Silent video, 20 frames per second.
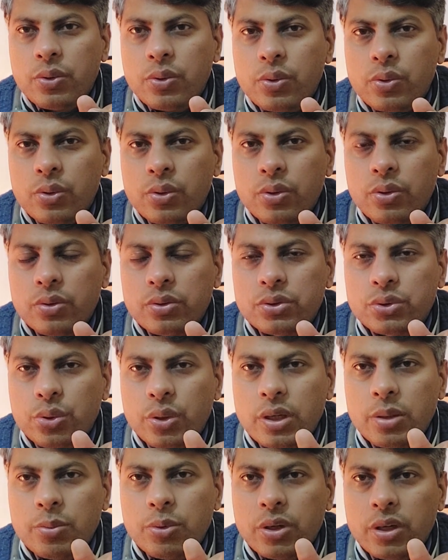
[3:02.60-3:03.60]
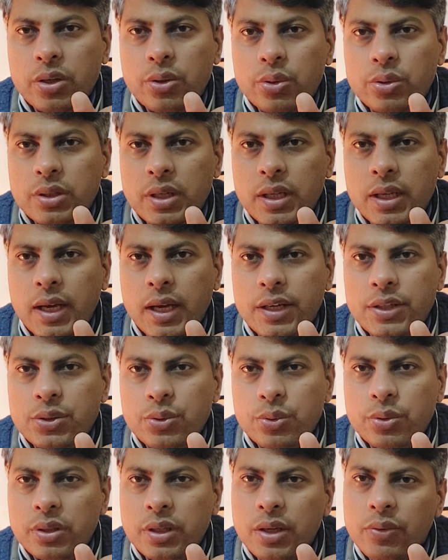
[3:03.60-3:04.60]
लोगों को छोटी मोटी खुजली
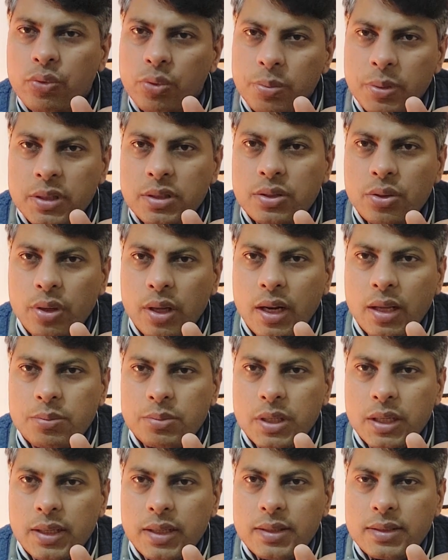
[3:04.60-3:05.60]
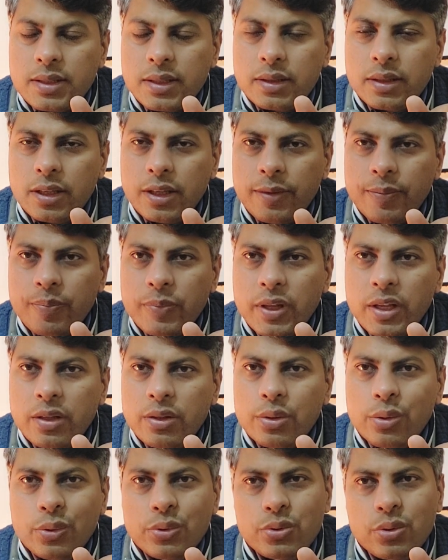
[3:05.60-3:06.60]
खारिश होती है वो भी इसको आराम से कर सकते हैं
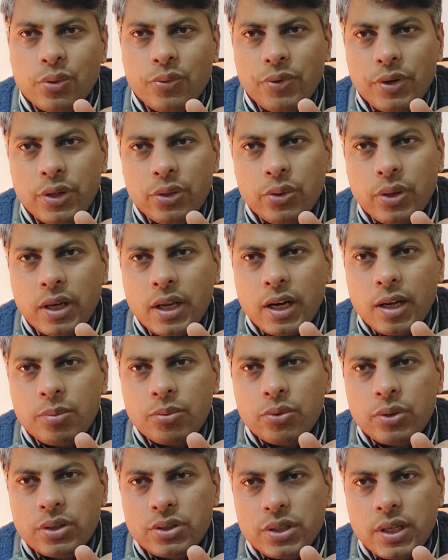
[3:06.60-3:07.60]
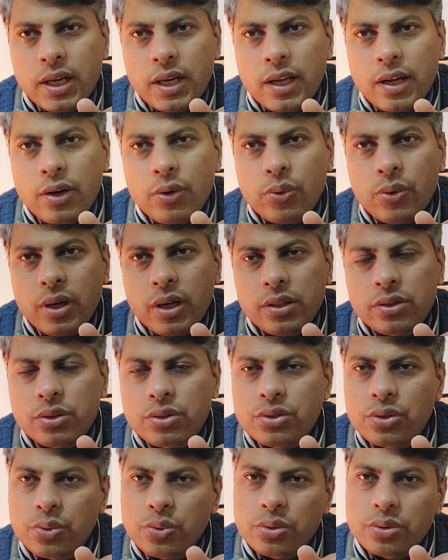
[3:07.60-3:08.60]
दोस्तों वीडियो अगर आपको अच्छा लगा होगा
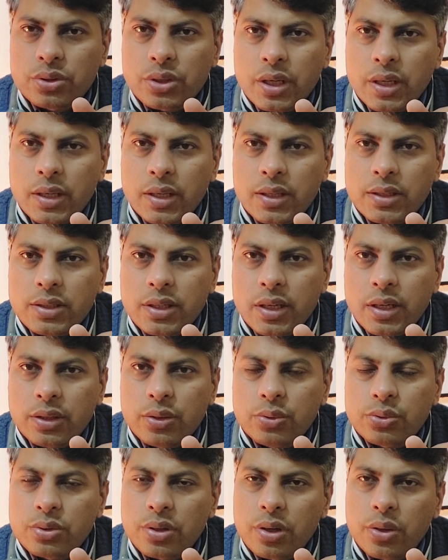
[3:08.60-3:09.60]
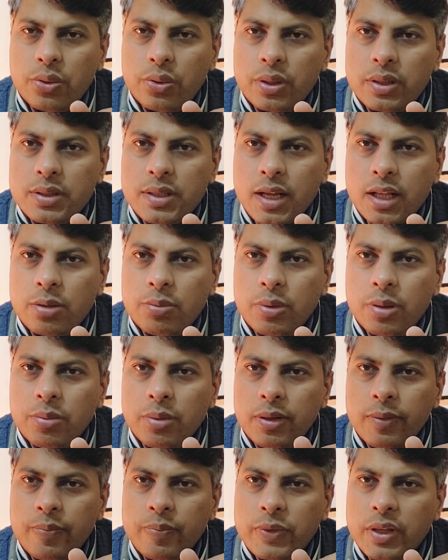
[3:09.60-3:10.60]
तो ज़रूर शेयर कीजिएगा दूसरे लोग के साथ में
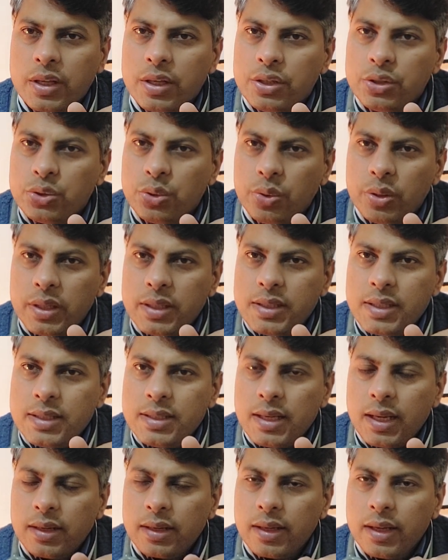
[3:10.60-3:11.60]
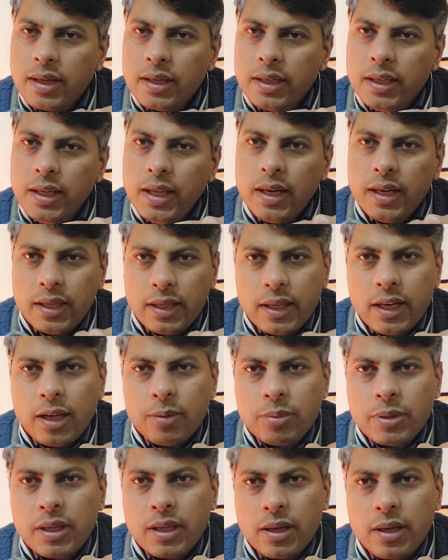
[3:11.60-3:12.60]
भी छोटी सी जानकारी है लेकिन
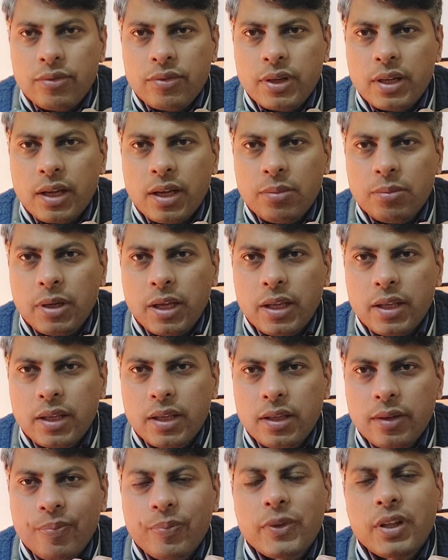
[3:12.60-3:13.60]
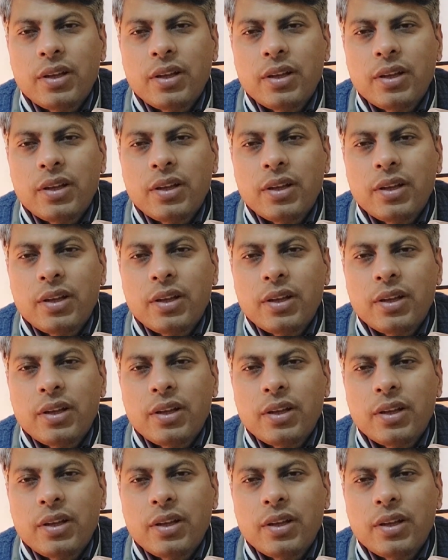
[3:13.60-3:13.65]
आपके काफ़ी काम आएगी